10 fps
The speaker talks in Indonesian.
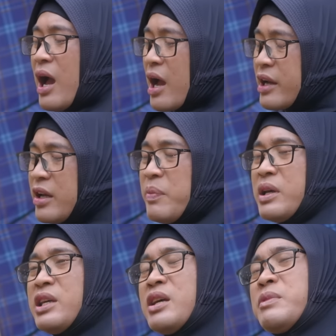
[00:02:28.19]
Ada
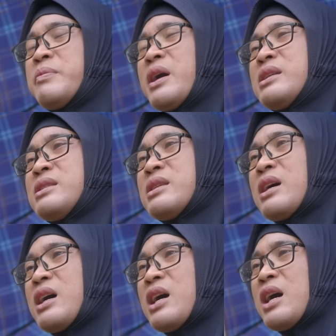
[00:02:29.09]
bagian
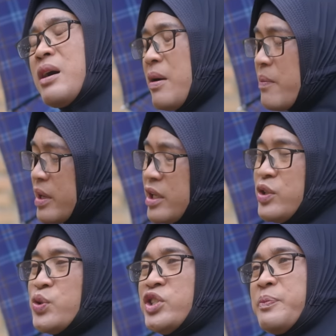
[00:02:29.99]
memasak,
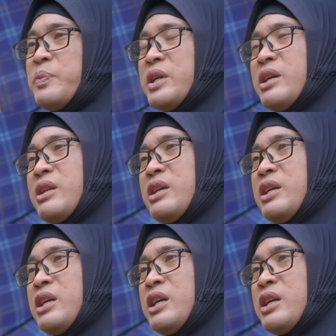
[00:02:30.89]
bagian cuci
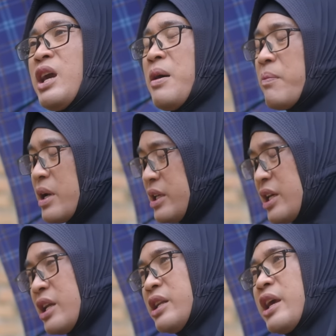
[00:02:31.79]
piring,
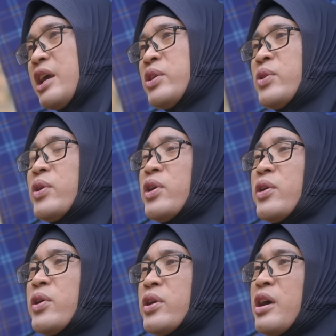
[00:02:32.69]
bagian
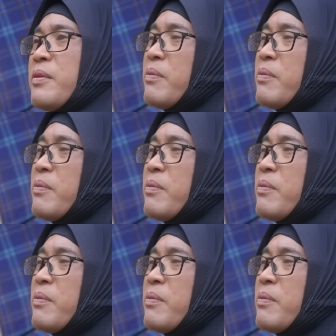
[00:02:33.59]
dekor,